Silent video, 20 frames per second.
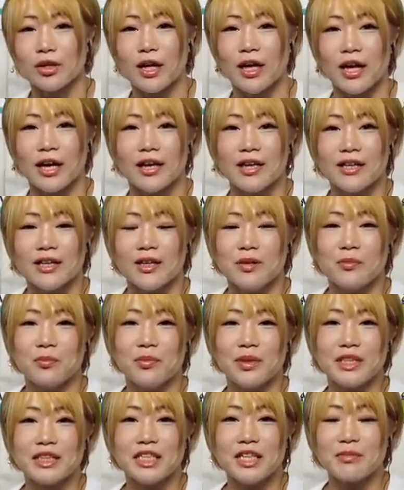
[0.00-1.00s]
で、
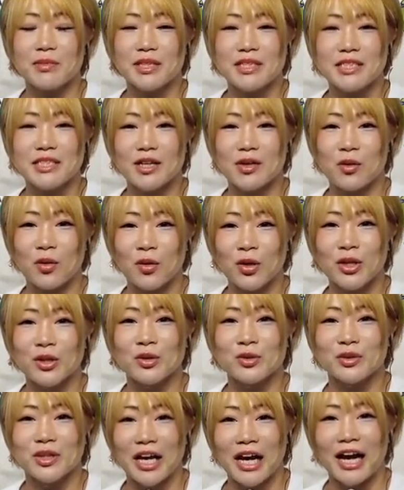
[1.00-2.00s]
めちゃめちゃ声
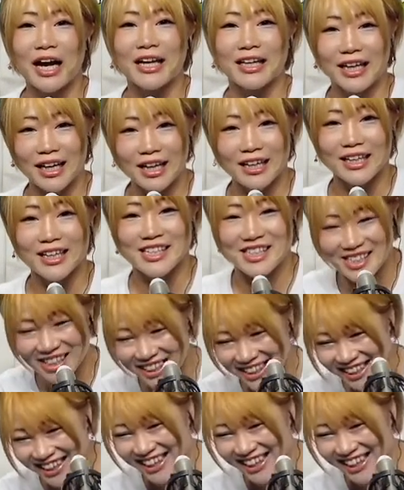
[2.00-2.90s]
の出がいいです。